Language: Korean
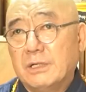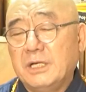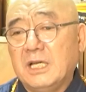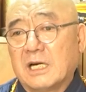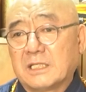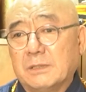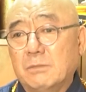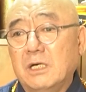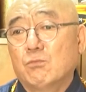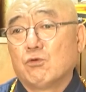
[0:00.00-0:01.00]
어디 가서
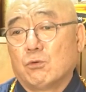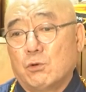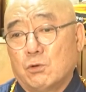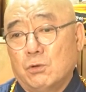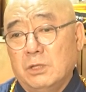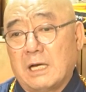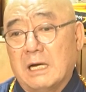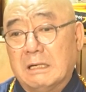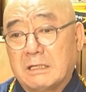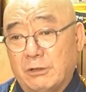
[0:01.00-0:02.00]
뭘
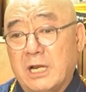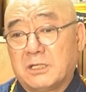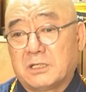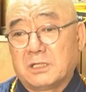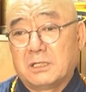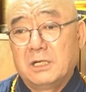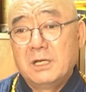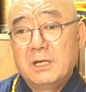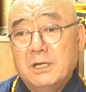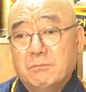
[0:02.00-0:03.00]
물어본다 하더라도 예를 들어서
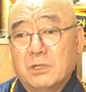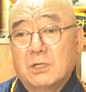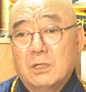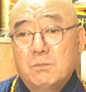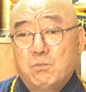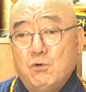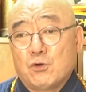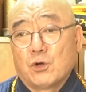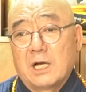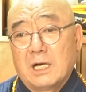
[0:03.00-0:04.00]
뭐
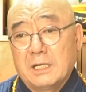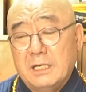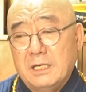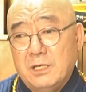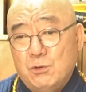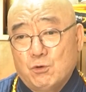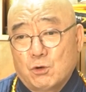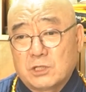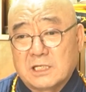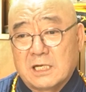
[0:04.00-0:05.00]
불교나 이
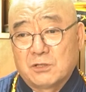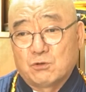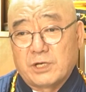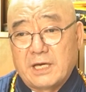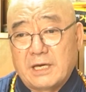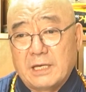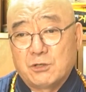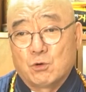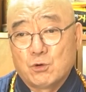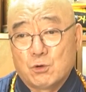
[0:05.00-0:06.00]
유교 사상 쪽에
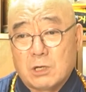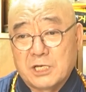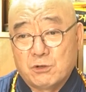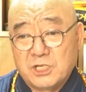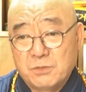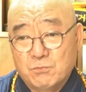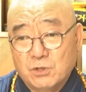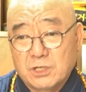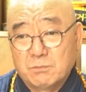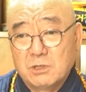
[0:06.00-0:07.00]
종교를 가지고 계신
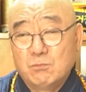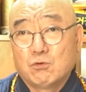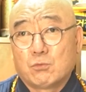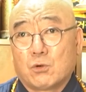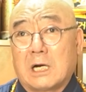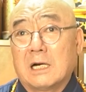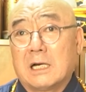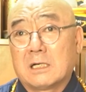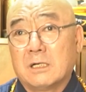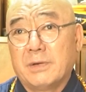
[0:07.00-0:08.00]
분들은 뭘 물어보러
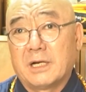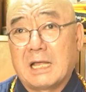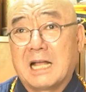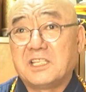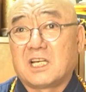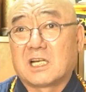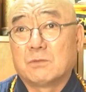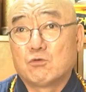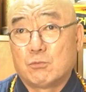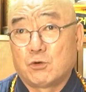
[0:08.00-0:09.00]
갈라 그러면은 한 집
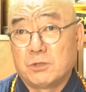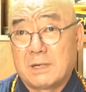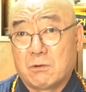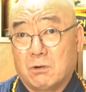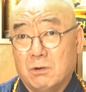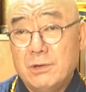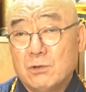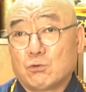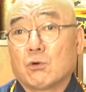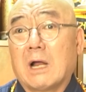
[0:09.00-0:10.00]
가서 물어보지 말고
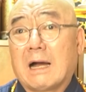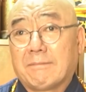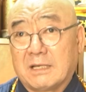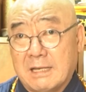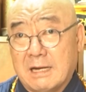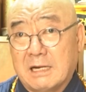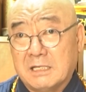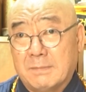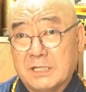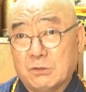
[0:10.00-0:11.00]
돈 아깝다
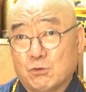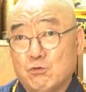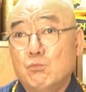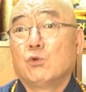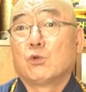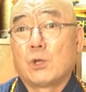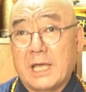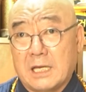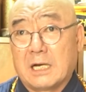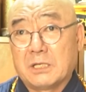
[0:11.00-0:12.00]
생각하지 마시고 술 먹는
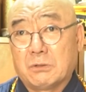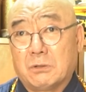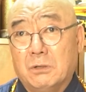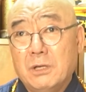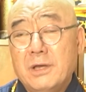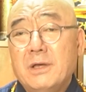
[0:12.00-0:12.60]
애기 가지고